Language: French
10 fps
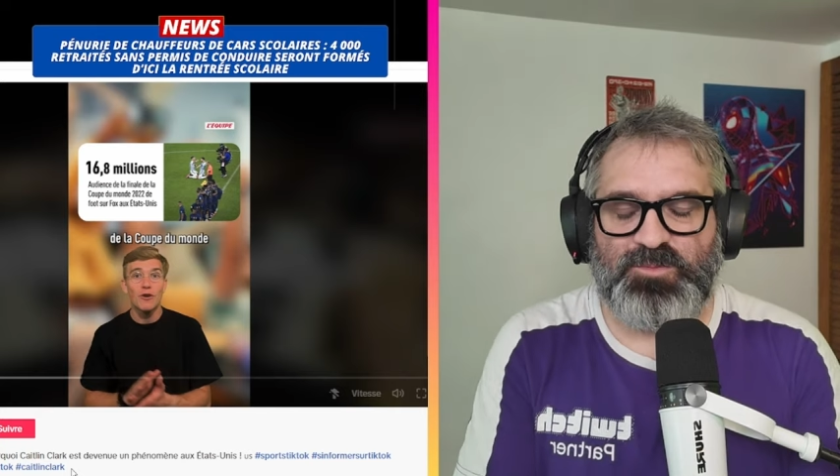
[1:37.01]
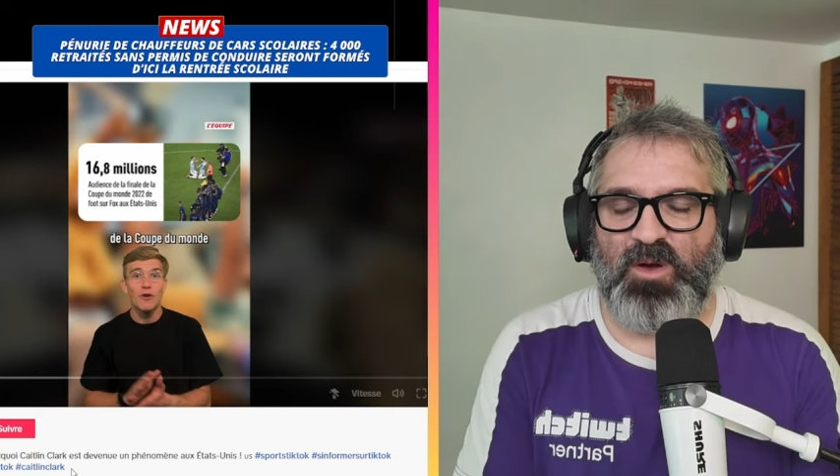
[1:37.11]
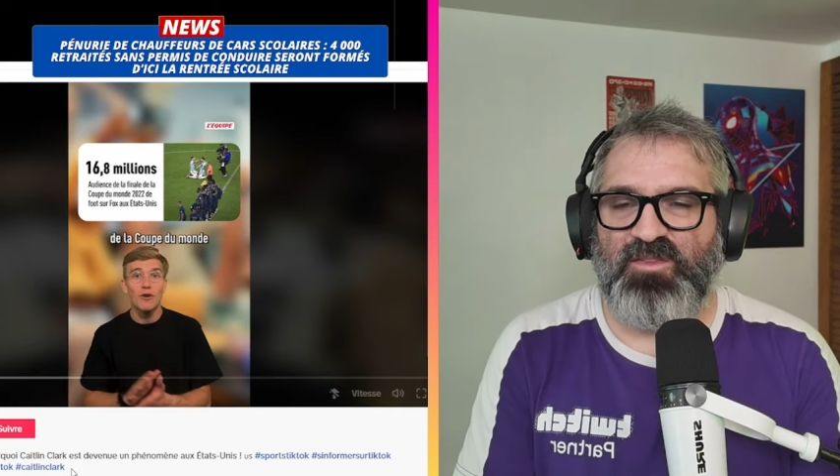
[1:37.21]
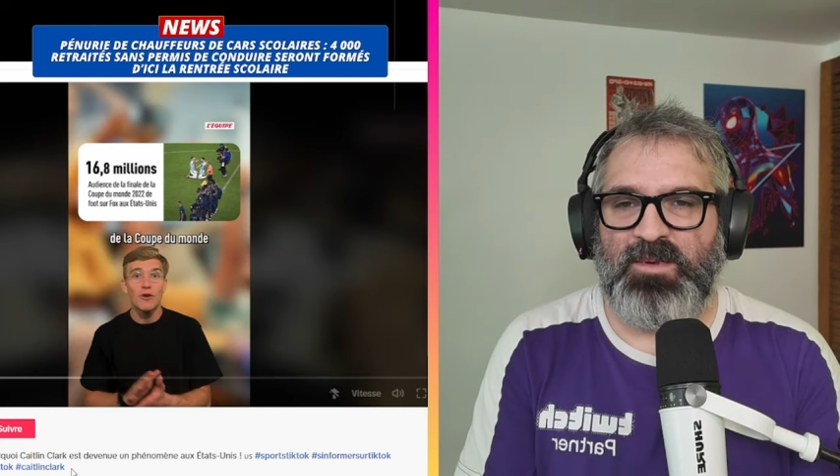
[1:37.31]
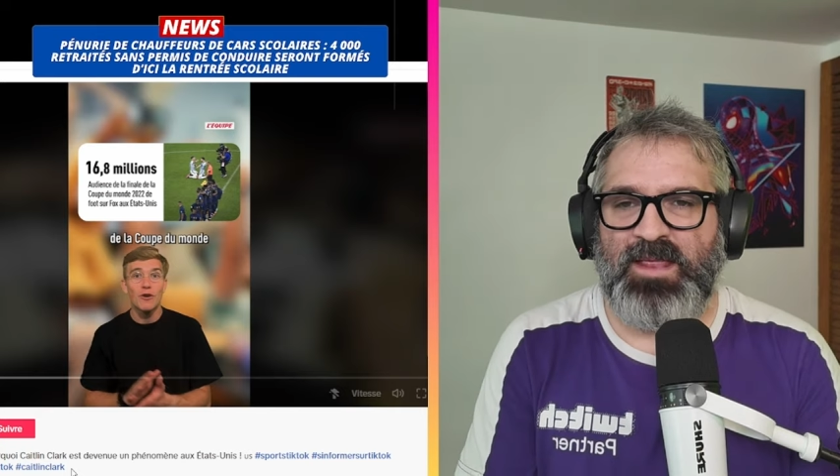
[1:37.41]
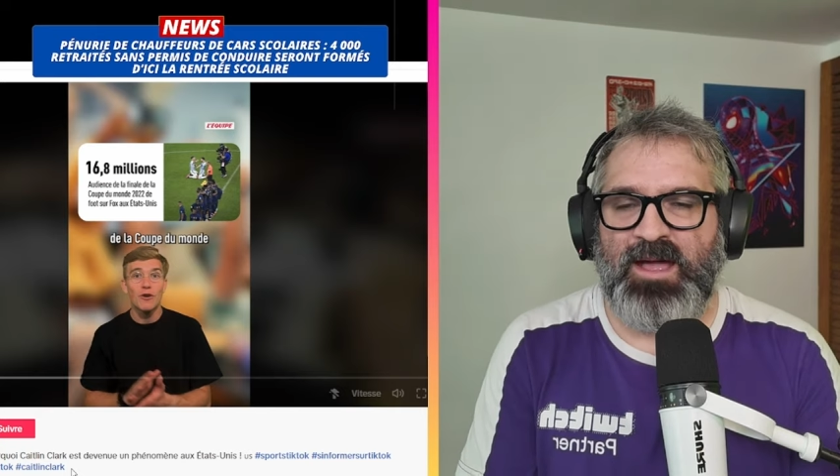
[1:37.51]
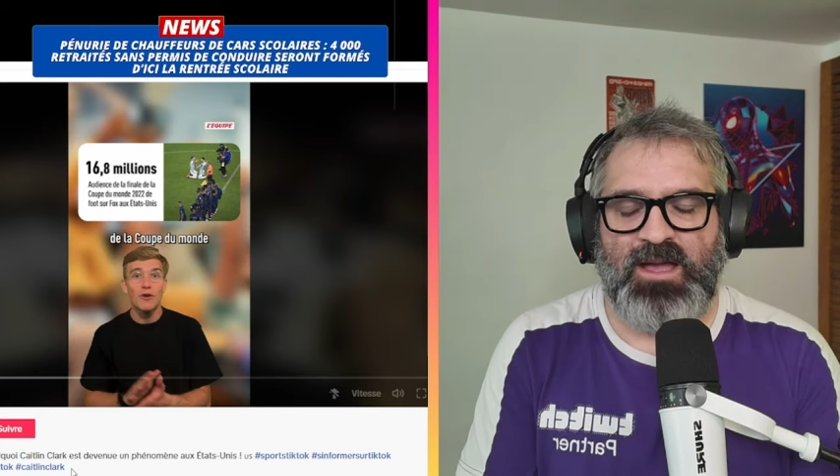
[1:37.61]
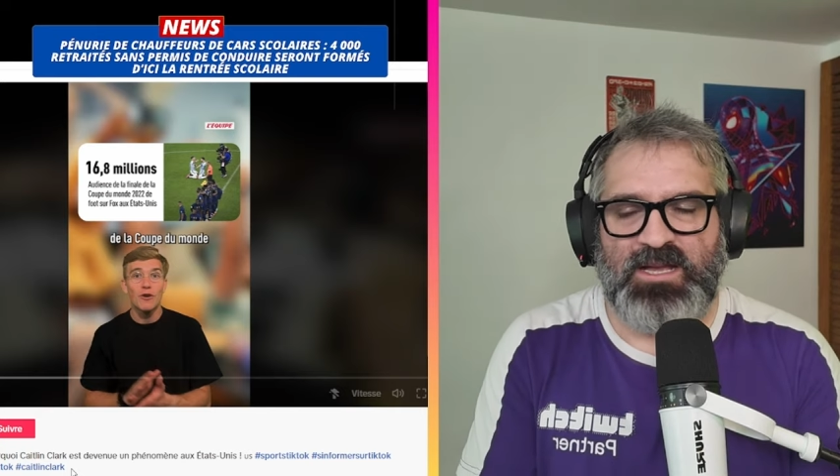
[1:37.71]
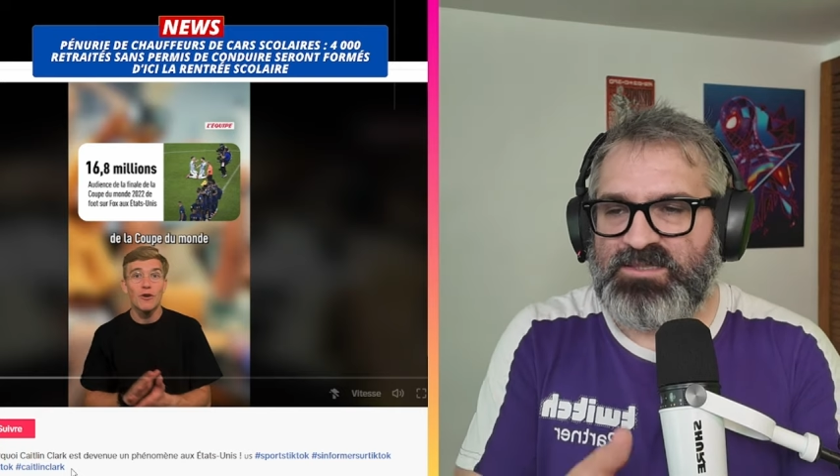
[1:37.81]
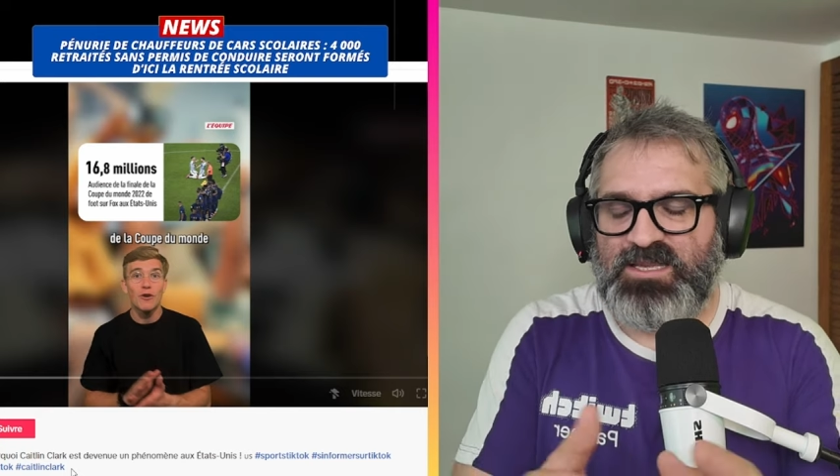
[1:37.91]
sport féminin,
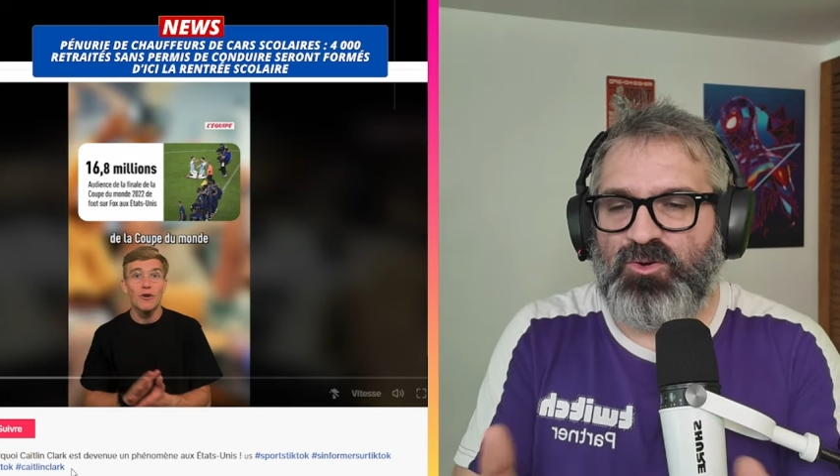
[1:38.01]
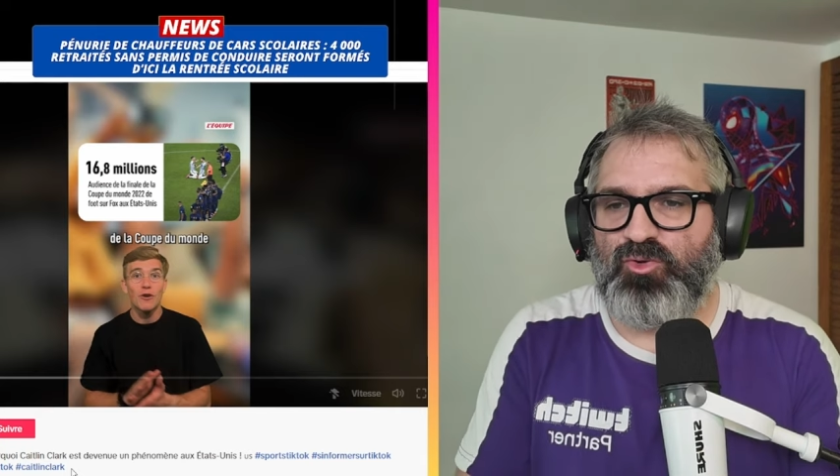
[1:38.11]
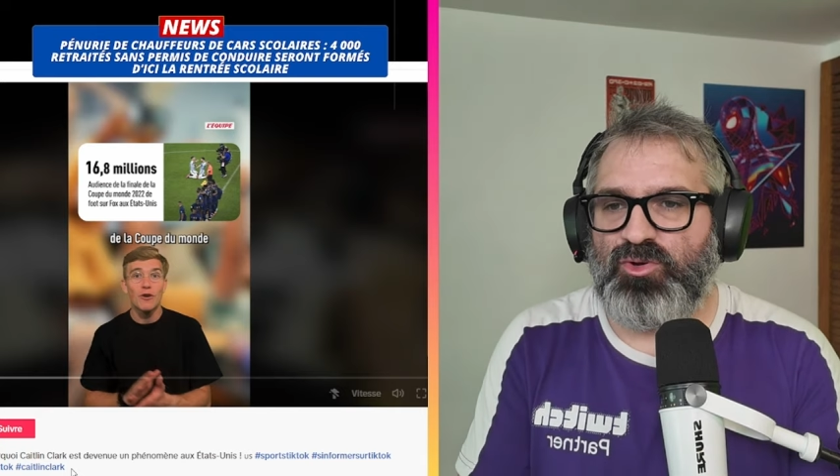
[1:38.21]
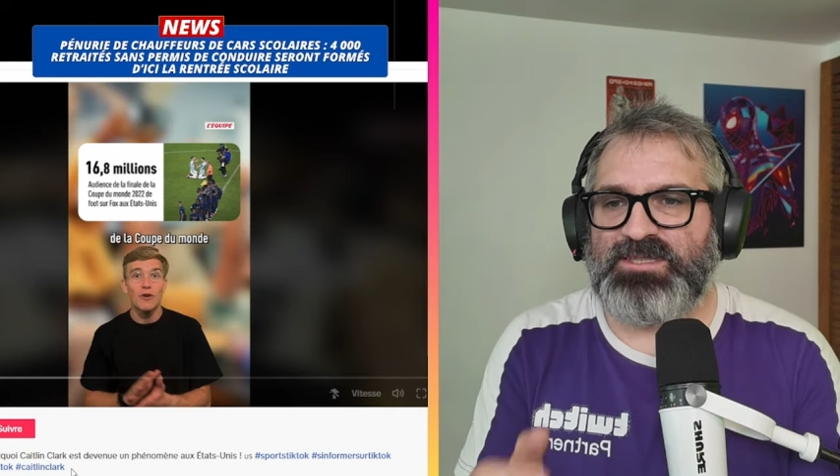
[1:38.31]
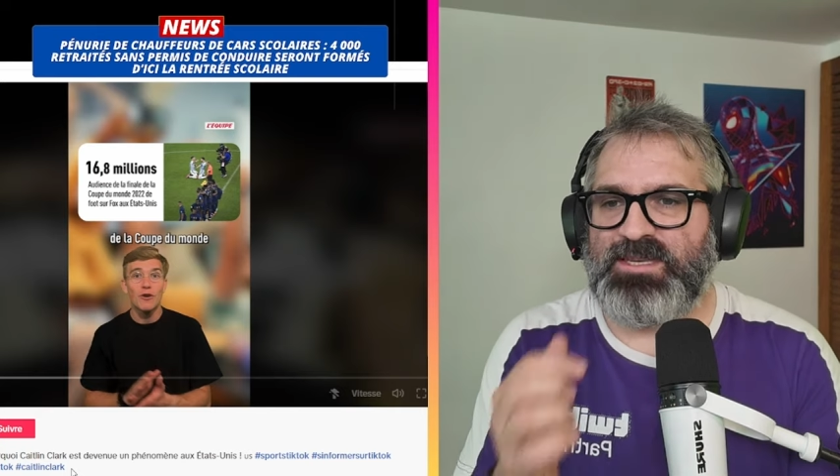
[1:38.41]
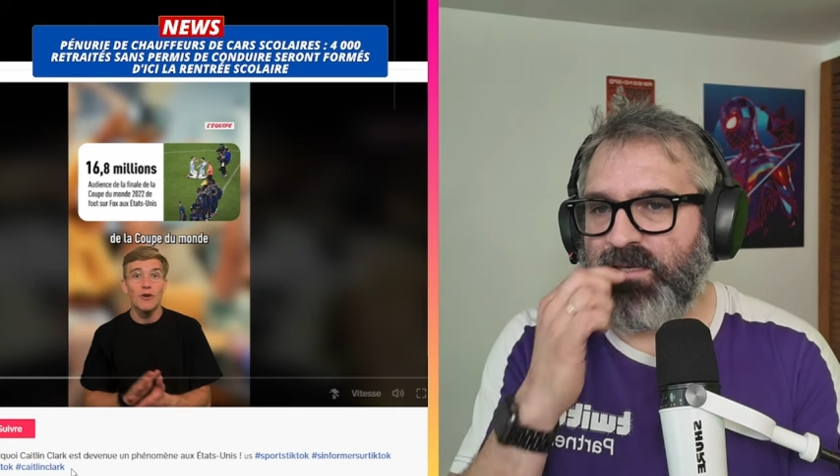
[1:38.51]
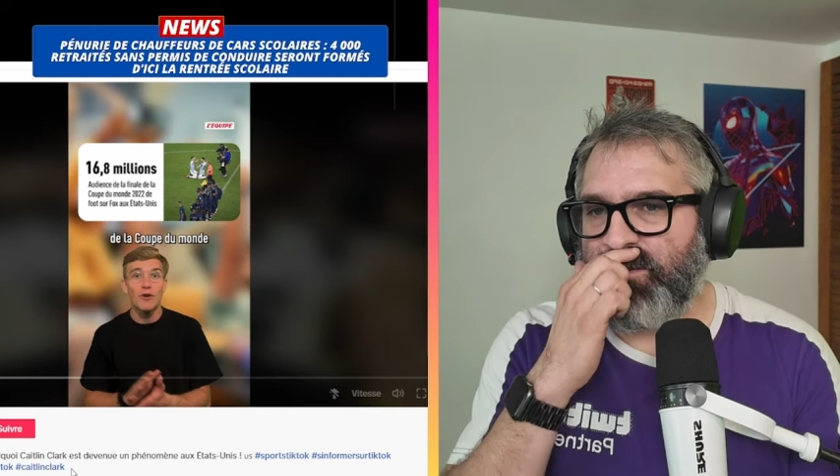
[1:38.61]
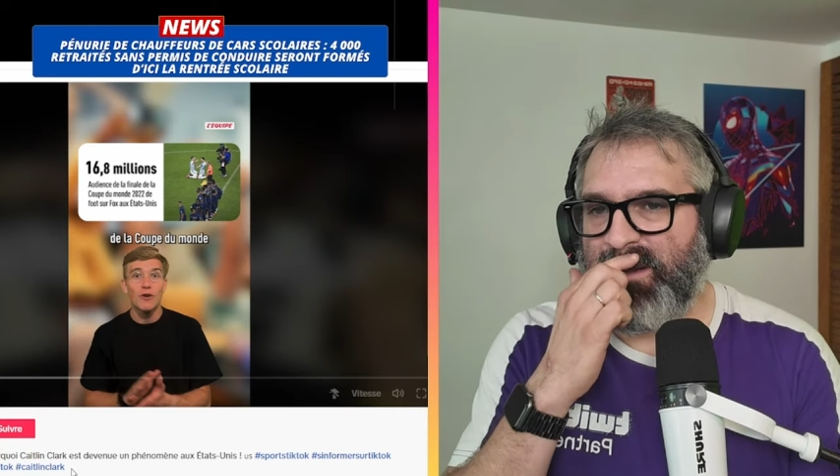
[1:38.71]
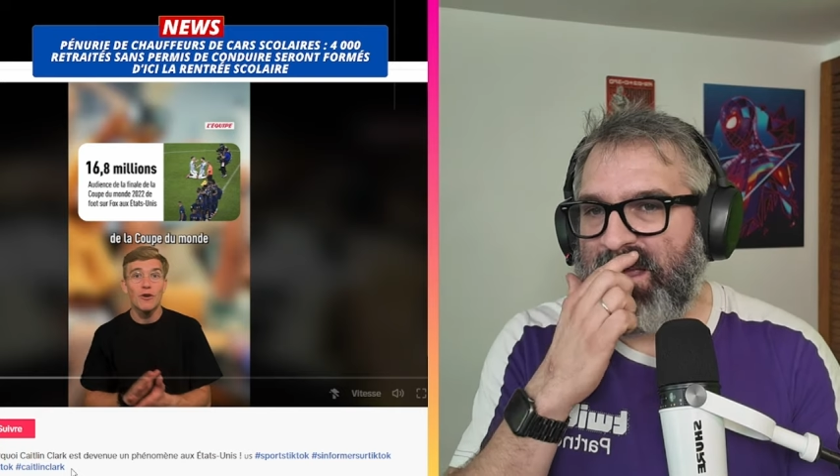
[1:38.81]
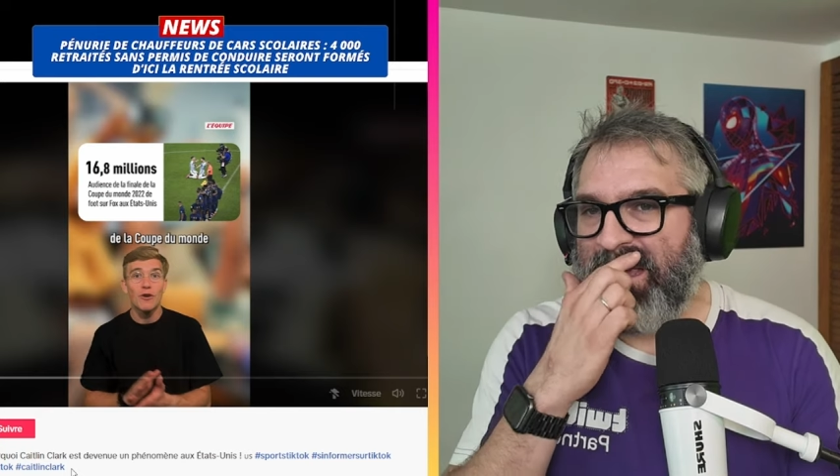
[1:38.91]
c'est cool aussi,
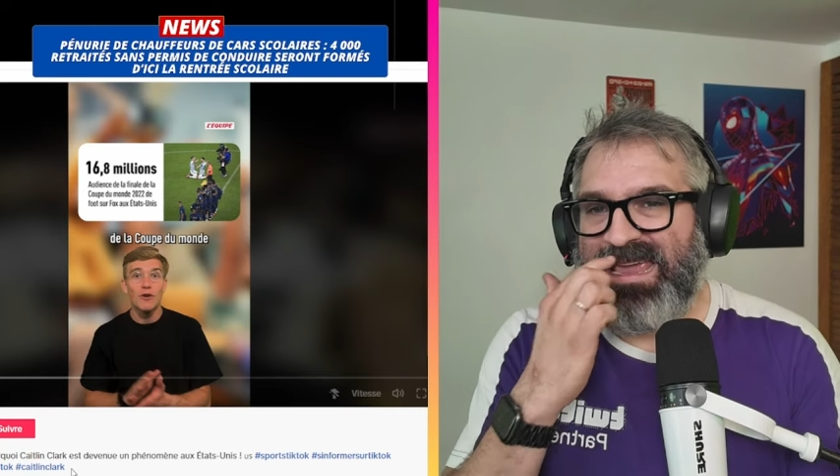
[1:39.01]
tu vois.